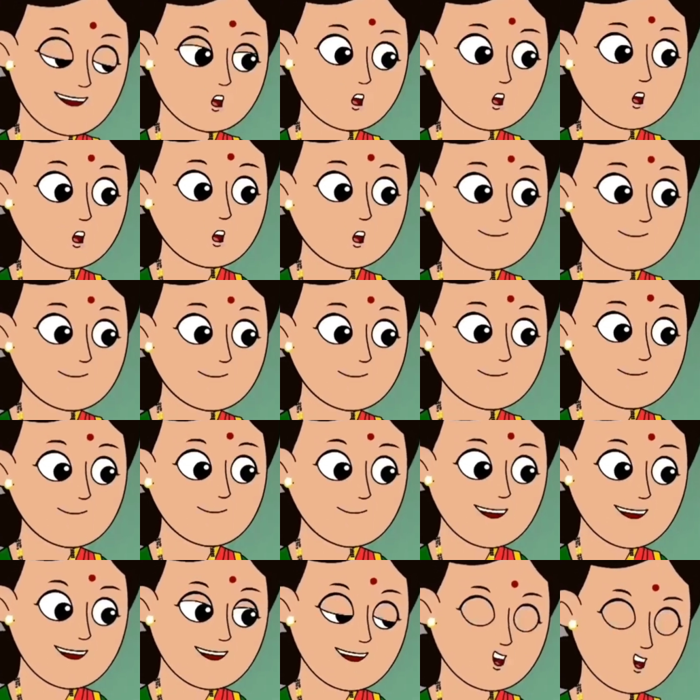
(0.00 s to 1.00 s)
बच्चों
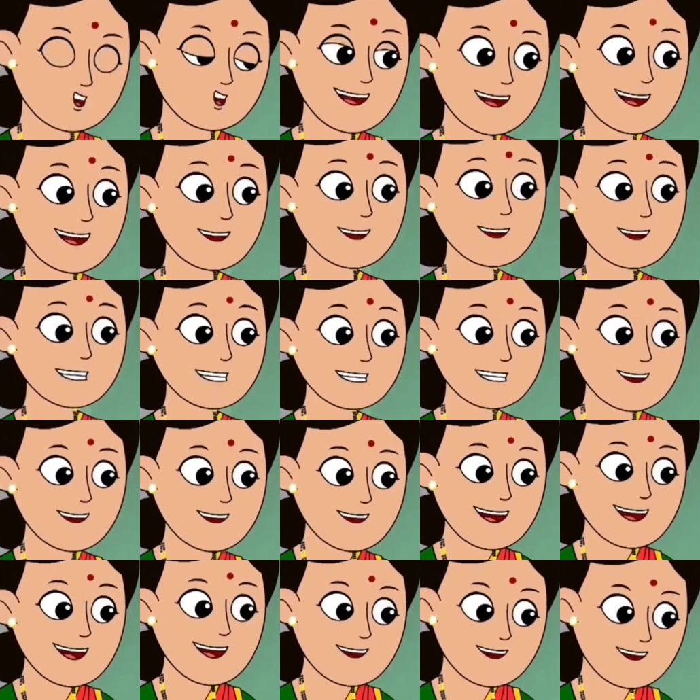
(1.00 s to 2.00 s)
मैं तुम्हारे
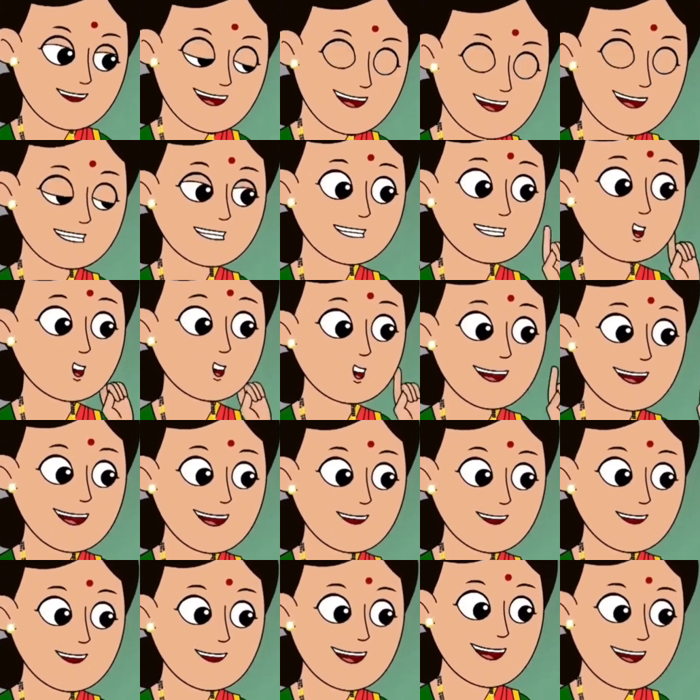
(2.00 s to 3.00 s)
लिए अपना सर्दी
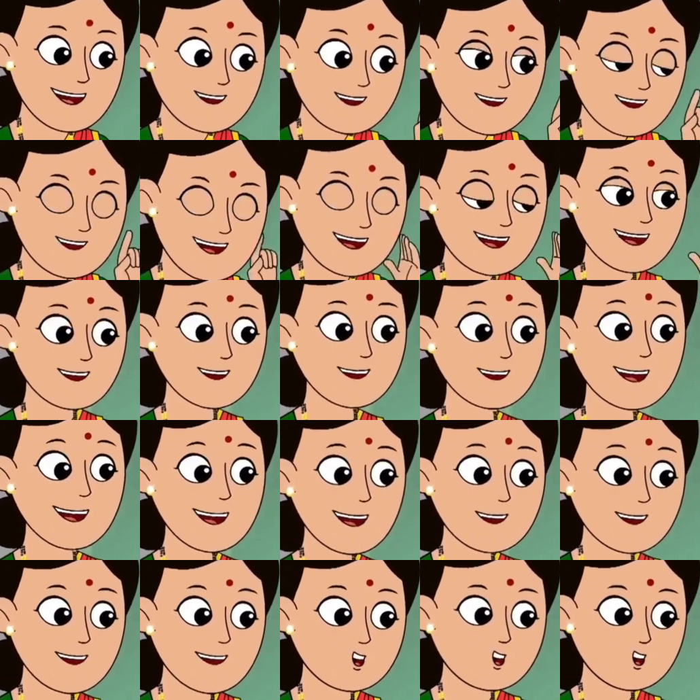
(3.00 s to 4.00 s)
जुकाम स्पेशल
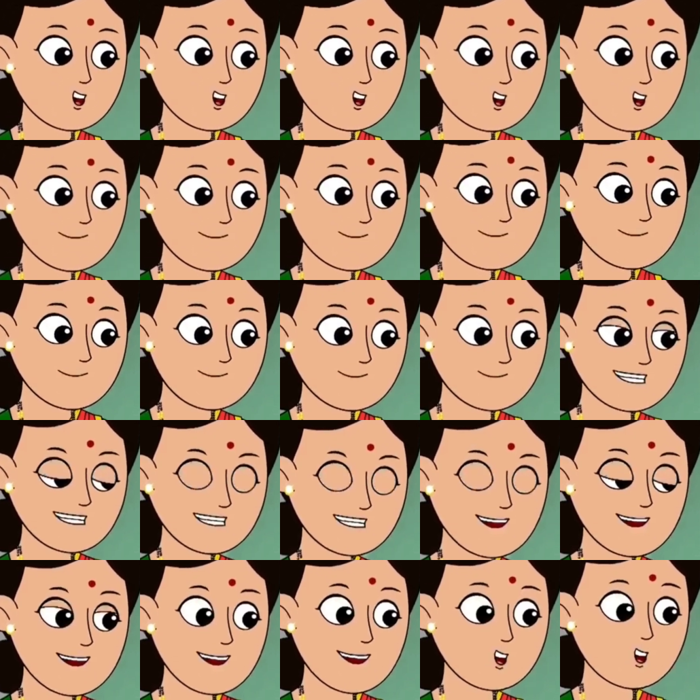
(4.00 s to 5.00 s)
काढ़ा बनाती हूँ
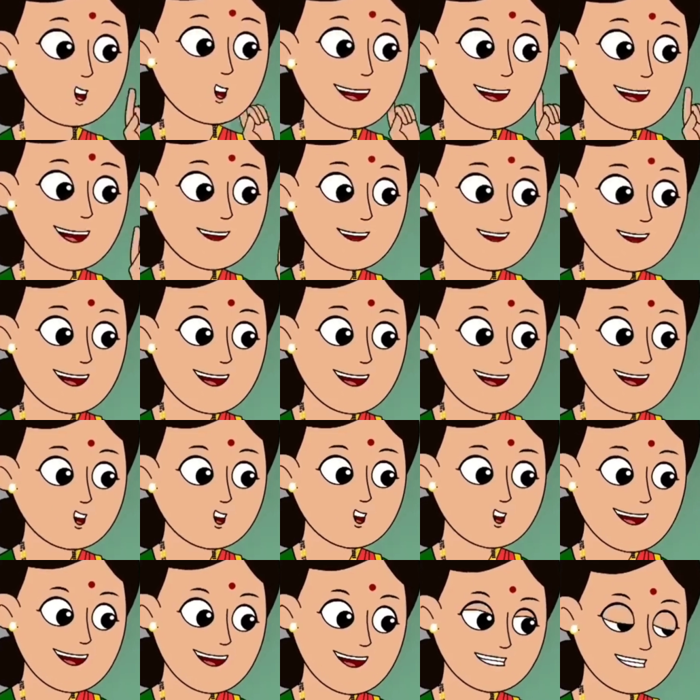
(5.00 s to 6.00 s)
जिससे सुबह
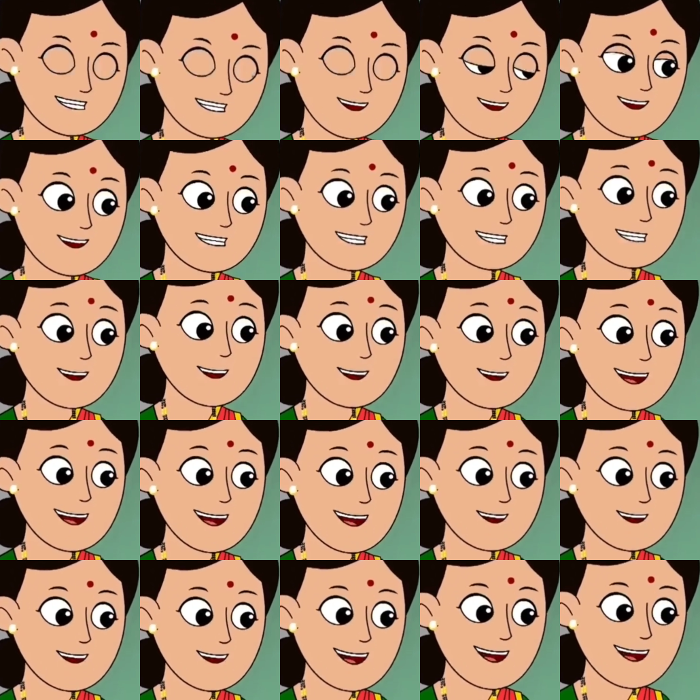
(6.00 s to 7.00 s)
तक तुम्हारी
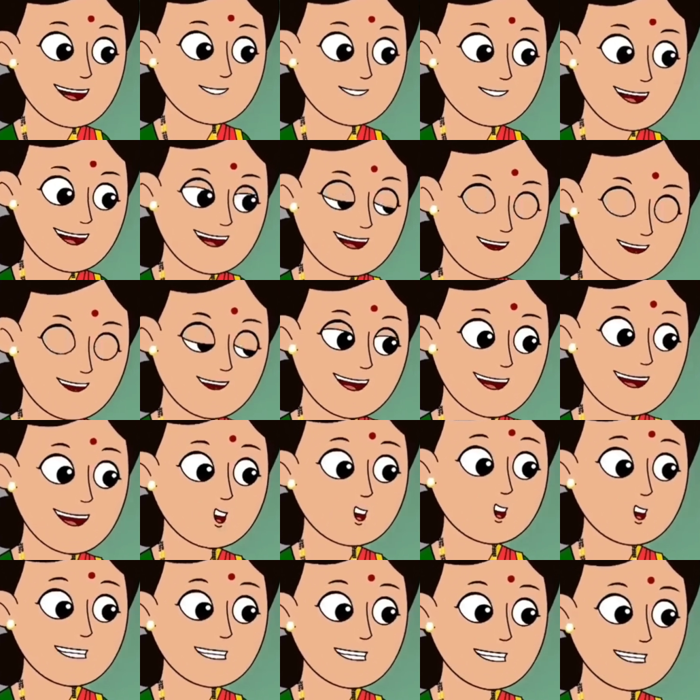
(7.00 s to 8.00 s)
सर्दी एकदम
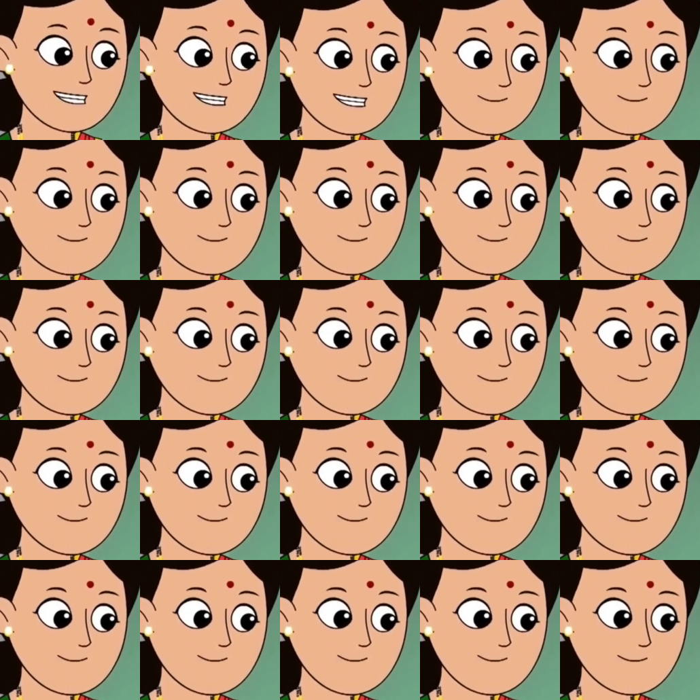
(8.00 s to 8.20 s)
गायब हो